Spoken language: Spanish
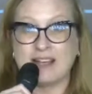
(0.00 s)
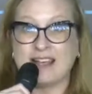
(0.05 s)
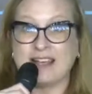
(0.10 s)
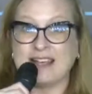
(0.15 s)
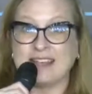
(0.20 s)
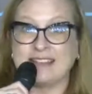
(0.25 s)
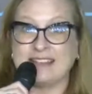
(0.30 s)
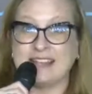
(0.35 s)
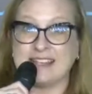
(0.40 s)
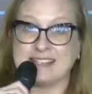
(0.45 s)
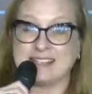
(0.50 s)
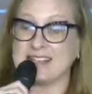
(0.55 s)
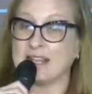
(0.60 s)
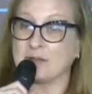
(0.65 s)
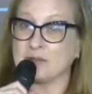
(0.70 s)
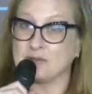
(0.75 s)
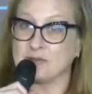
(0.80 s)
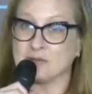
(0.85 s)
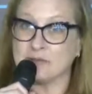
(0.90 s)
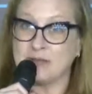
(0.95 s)
de
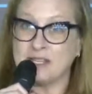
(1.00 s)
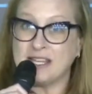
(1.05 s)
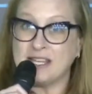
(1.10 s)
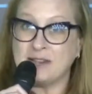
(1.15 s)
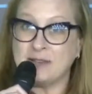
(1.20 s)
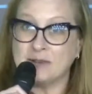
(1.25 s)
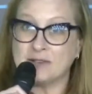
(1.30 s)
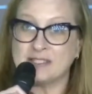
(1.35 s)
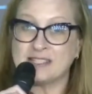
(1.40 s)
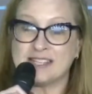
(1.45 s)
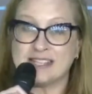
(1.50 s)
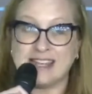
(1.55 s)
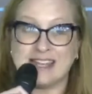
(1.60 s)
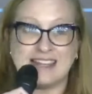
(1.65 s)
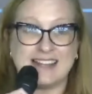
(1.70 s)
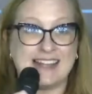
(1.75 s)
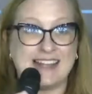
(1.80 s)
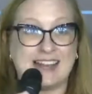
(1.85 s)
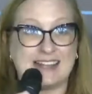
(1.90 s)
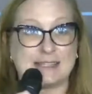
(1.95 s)
Estados Unidos y eh,
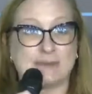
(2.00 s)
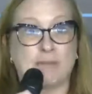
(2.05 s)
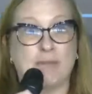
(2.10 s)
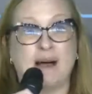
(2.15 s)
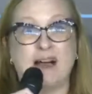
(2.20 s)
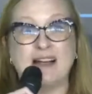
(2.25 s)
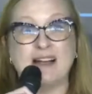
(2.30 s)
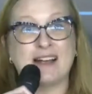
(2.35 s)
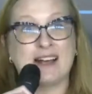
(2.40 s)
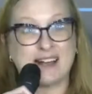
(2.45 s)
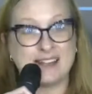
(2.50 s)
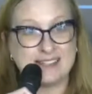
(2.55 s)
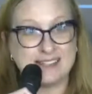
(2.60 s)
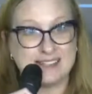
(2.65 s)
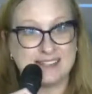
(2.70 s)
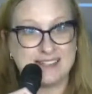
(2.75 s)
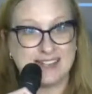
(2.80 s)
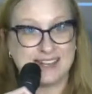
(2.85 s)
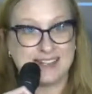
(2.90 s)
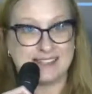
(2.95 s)
de las bancas,
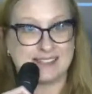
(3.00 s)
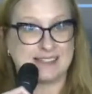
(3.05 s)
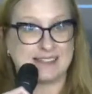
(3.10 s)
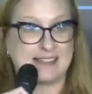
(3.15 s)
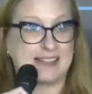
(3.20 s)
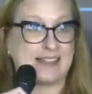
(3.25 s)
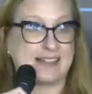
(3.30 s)
de las,